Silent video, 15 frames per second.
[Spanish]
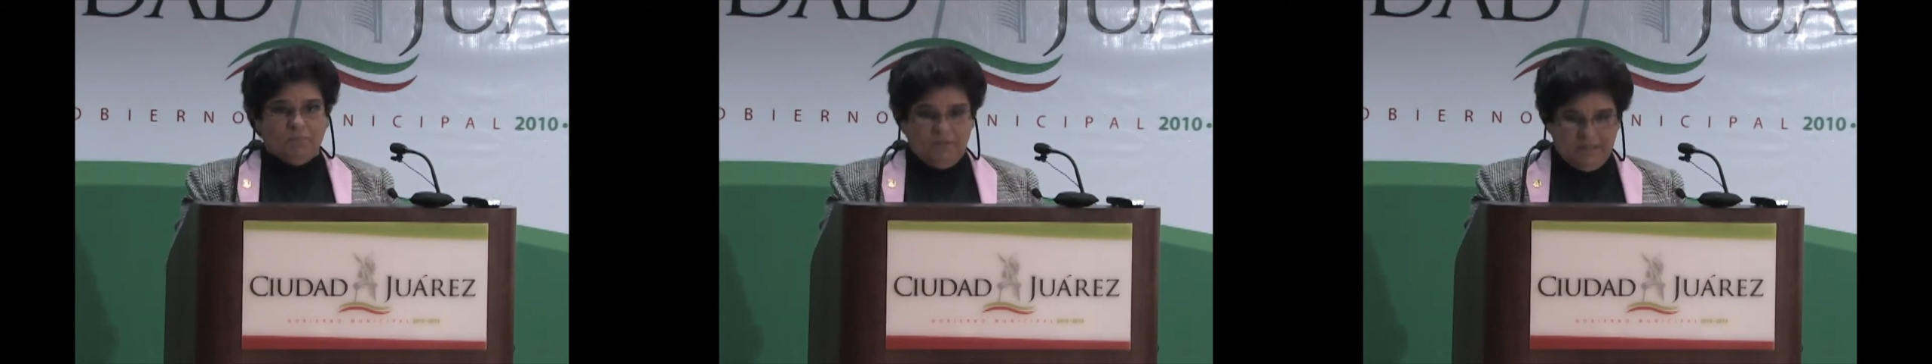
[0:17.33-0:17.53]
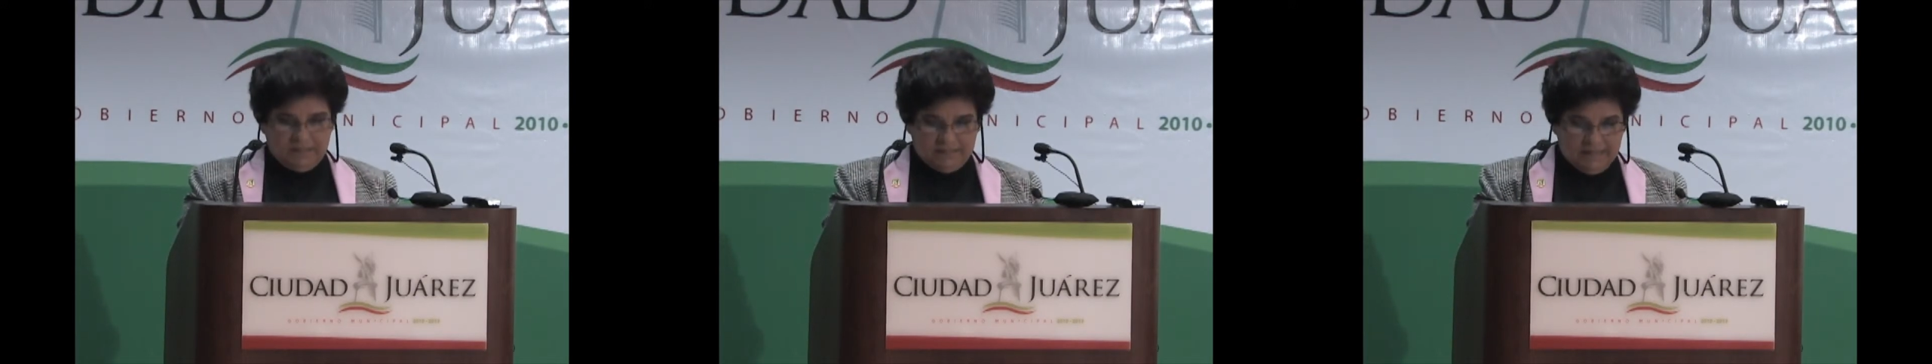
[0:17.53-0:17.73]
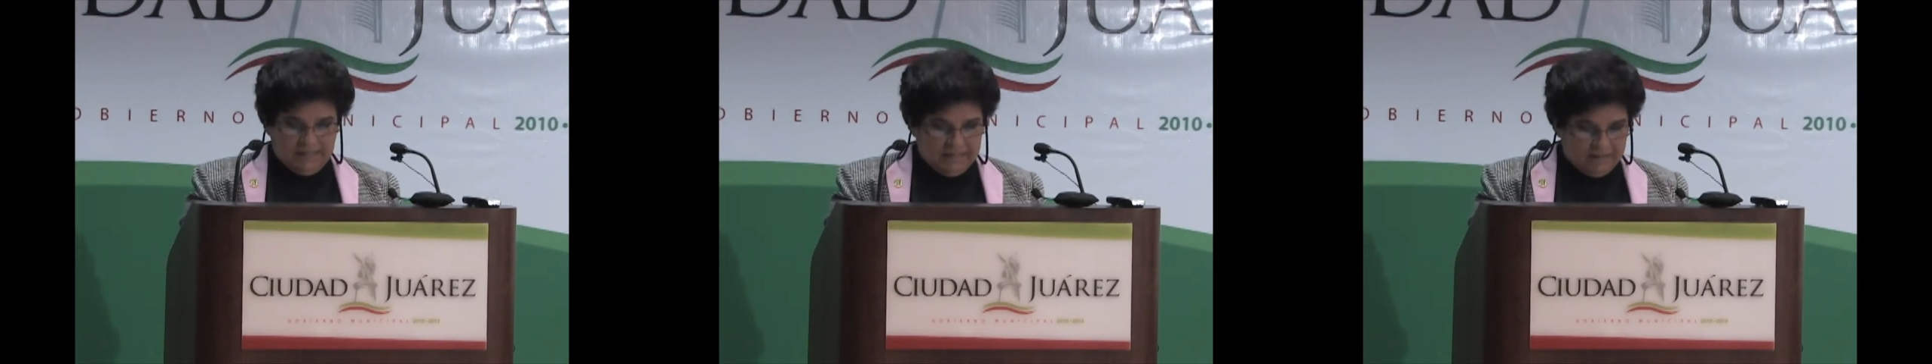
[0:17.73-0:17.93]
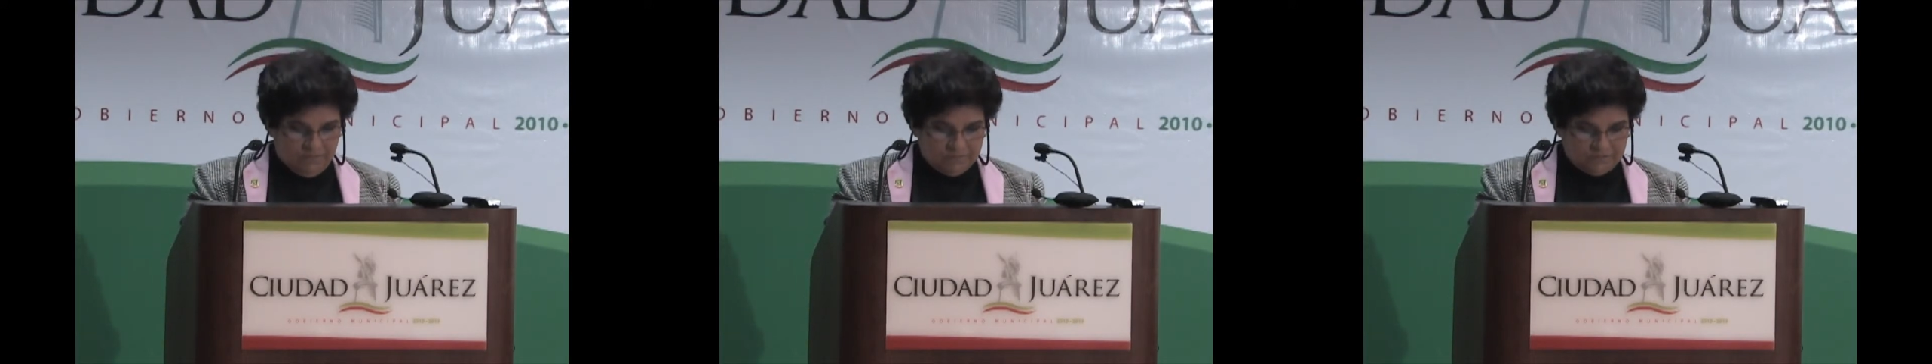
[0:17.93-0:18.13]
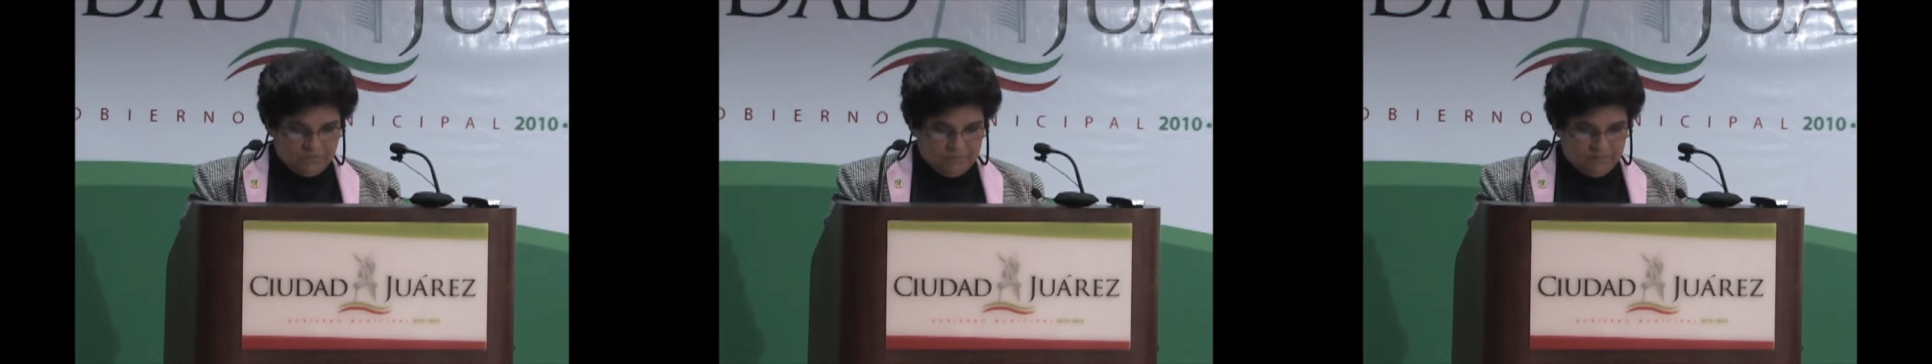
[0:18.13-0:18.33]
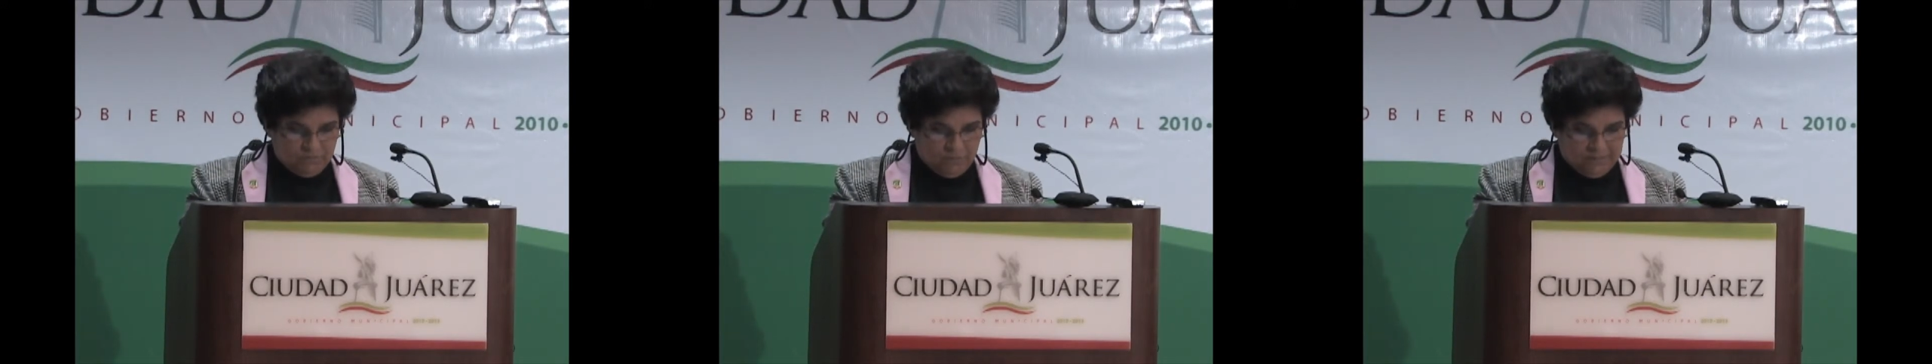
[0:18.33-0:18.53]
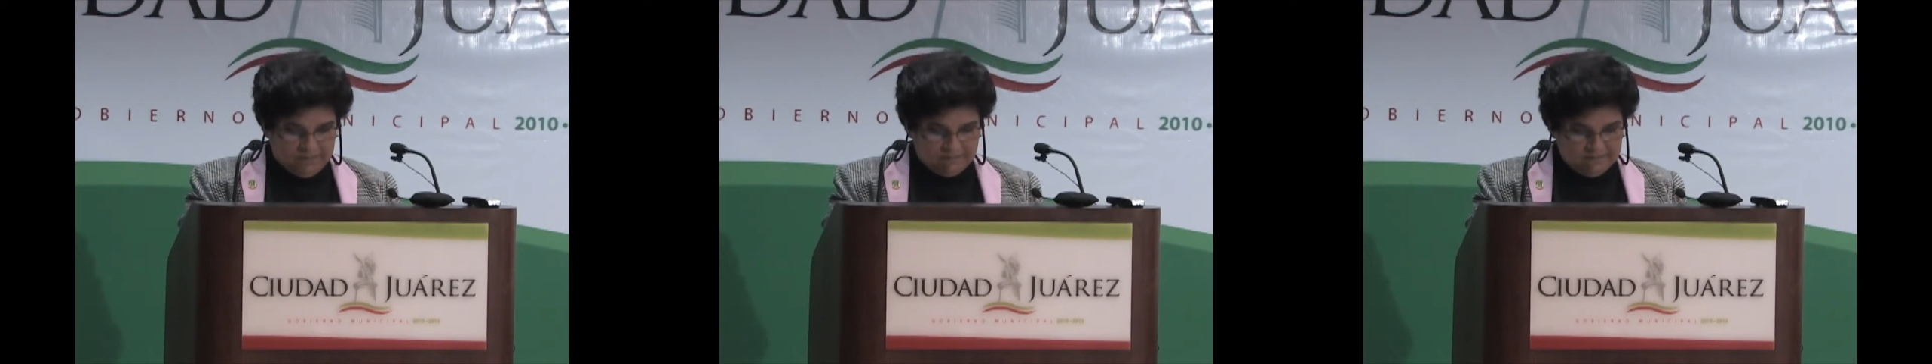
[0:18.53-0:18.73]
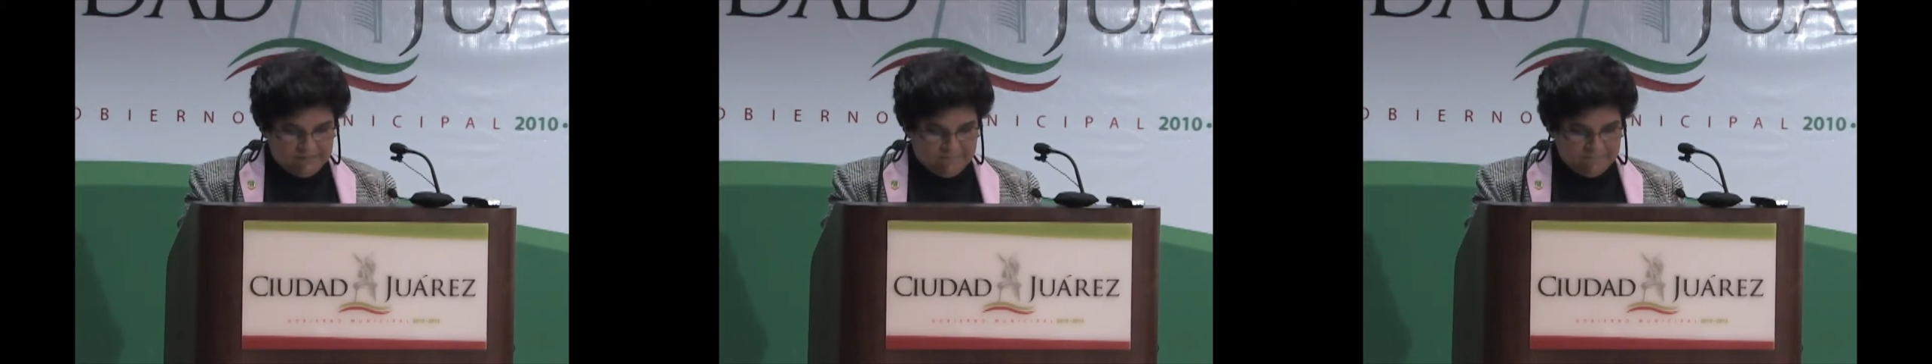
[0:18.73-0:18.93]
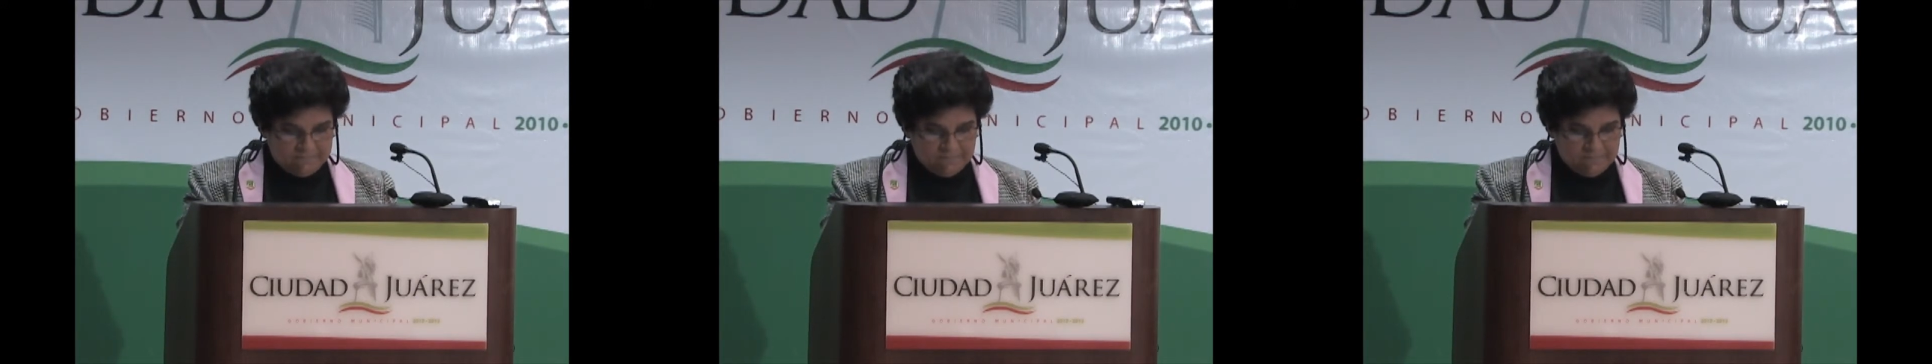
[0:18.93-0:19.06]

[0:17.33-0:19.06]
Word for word: poder traerlo a Ciudad Juárez.